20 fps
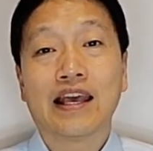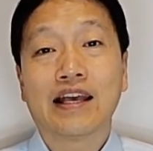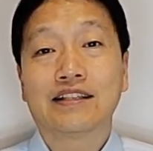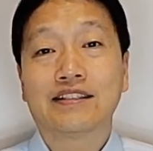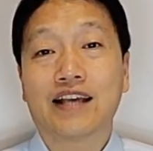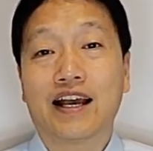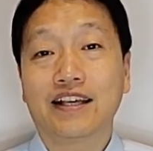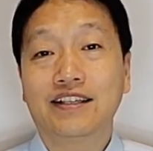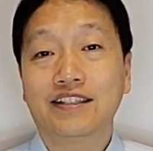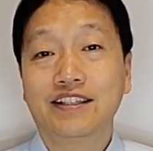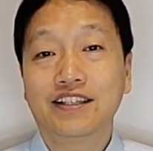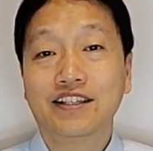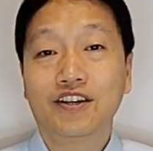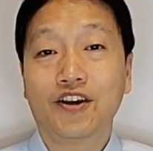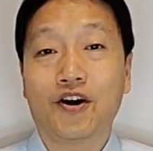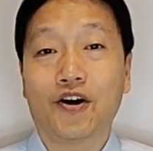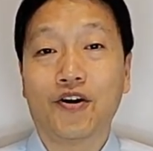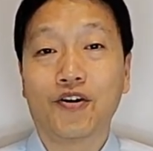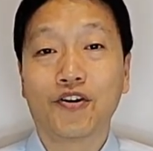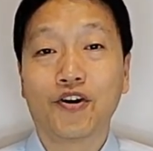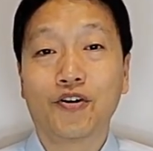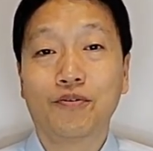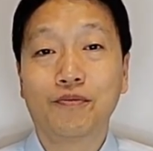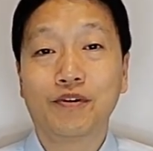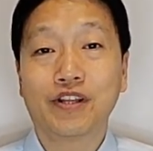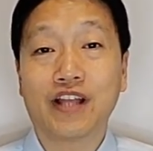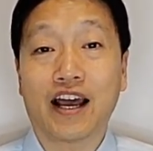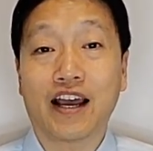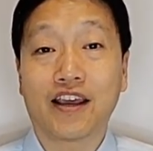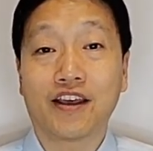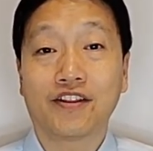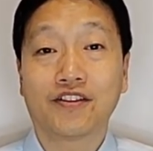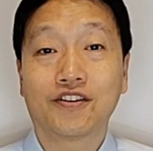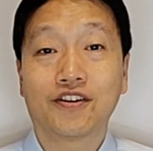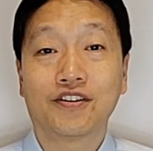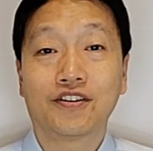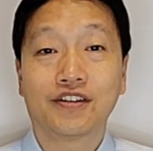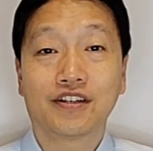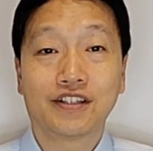자신이 어려움을 당했던